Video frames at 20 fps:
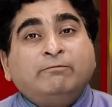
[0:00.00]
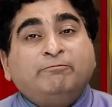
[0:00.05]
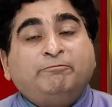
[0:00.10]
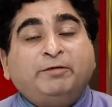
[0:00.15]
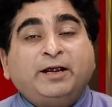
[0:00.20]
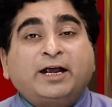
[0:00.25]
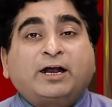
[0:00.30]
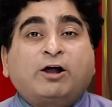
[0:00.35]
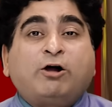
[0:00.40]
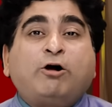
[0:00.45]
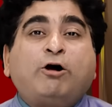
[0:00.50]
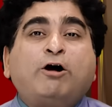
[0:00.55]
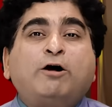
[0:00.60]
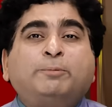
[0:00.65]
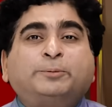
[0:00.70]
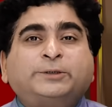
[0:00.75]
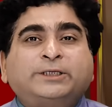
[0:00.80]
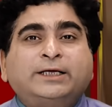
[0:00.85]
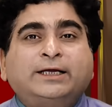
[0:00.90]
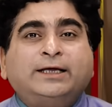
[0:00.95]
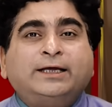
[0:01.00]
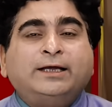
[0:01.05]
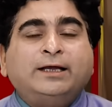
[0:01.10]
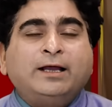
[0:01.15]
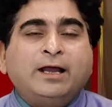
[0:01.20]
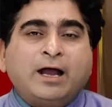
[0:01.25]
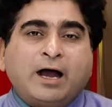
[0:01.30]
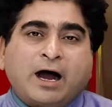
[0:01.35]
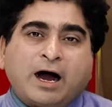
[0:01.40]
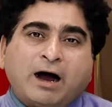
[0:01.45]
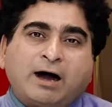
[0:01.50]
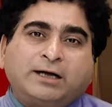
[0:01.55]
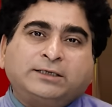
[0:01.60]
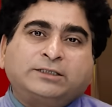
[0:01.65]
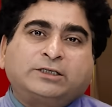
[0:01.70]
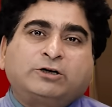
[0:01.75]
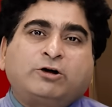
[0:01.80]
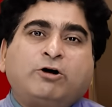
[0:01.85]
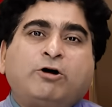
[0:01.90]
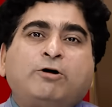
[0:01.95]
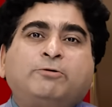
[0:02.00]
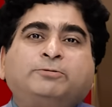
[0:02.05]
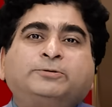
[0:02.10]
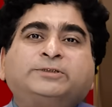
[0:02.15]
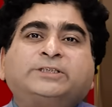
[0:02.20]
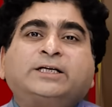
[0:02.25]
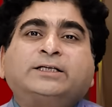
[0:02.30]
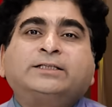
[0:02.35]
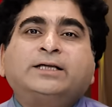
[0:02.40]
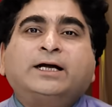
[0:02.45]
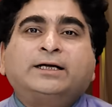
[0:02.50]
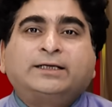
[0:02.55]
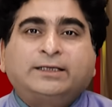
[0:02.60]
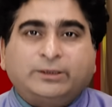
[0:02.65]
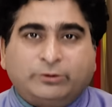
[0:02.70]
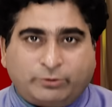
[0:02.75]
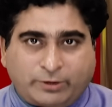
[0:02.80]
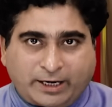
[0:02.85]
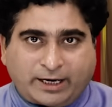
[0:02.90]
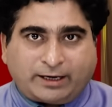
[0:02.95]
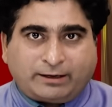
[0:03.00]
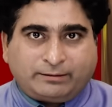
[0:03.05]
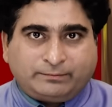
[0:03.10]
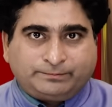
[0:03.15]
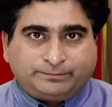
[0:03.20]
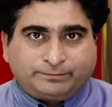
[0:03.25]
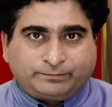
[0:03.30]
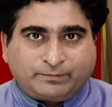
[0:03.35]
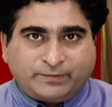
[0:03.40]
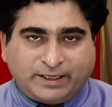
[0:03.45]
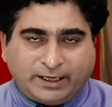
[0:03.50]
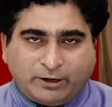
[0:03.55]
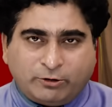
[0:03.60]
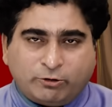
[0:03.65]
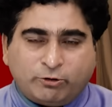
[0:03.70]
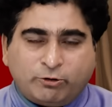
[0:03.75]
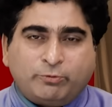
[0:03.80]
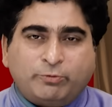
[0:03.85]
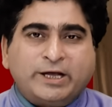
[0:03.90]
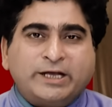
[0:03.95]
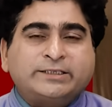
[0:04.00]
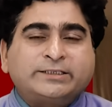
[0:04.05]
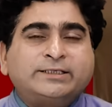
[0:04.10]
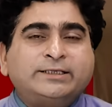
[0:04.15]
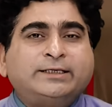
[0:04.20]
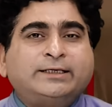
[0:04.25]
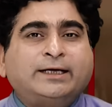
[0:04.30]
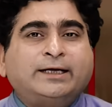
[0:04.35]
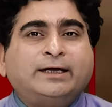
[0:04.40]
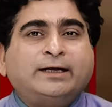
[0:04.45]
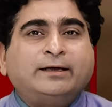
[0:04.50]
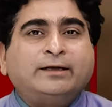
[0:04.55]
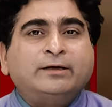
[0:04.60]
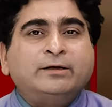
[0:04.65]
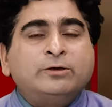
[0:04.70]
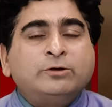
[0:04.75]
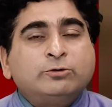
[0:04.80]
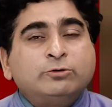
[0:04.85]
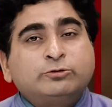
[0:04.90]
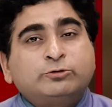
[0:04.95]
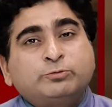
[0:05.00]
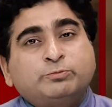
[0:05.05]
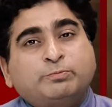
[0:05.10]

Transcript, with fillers: बेखौफ थे आज खौफ ज़्यादा क्यों हैं ये ओवैसी के उस